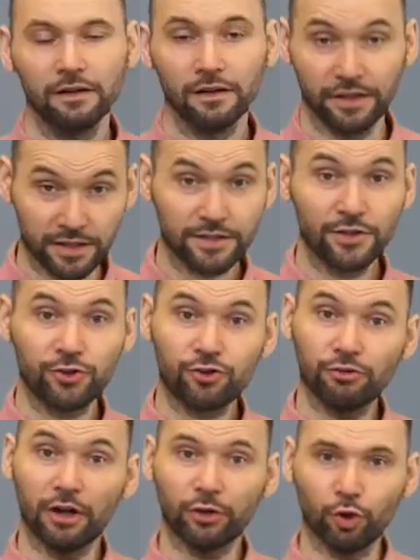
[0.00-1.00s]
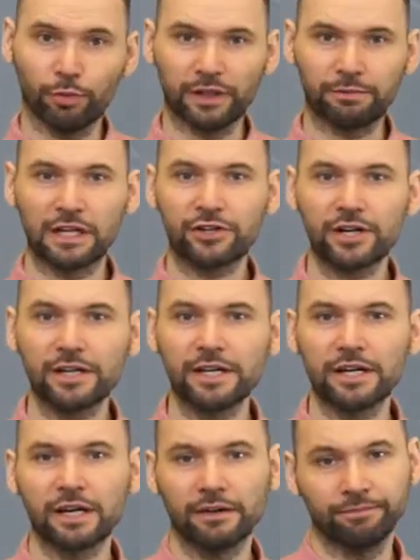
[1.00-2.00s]
Есть еще одно
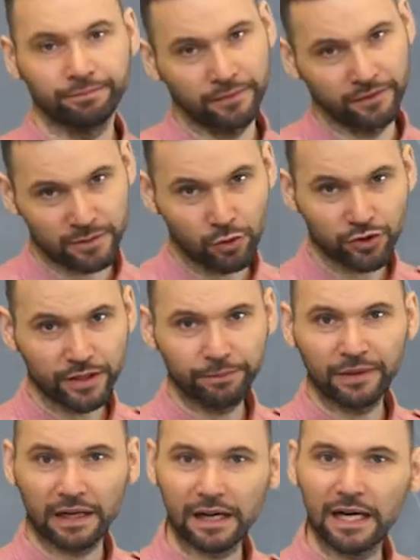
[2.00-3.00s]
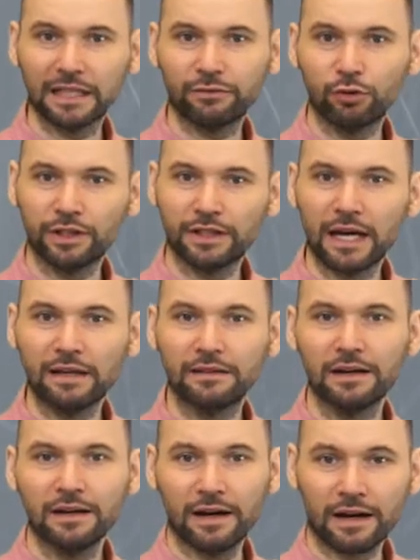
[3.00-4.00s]
предположение. Возможно, тараканов угнетает
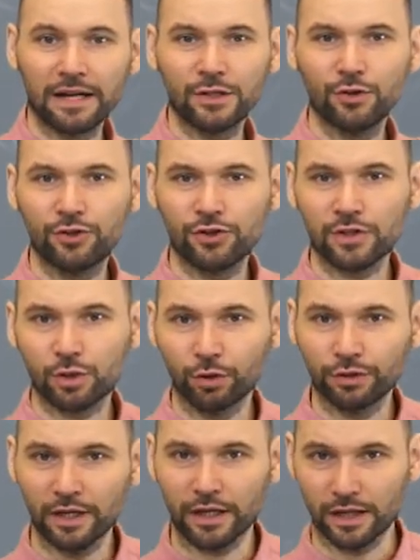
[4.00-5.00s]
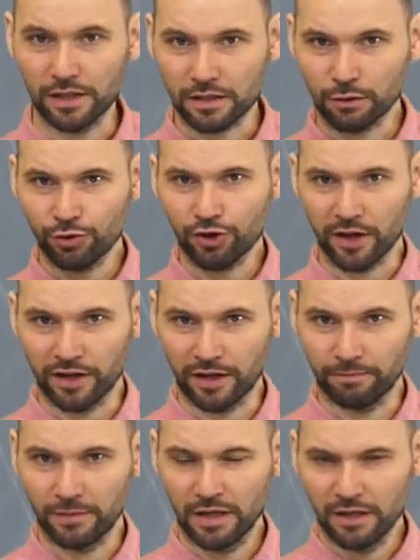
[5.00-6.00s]
радиочастотное излучение.